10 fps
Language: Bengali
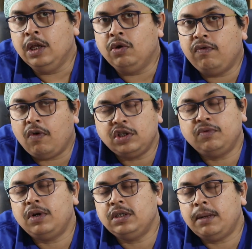তো
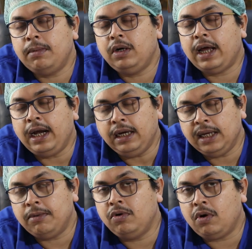ফসফরাস আমরা ডায়েটে
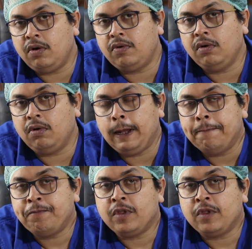যেমন কন্ট্রোল করি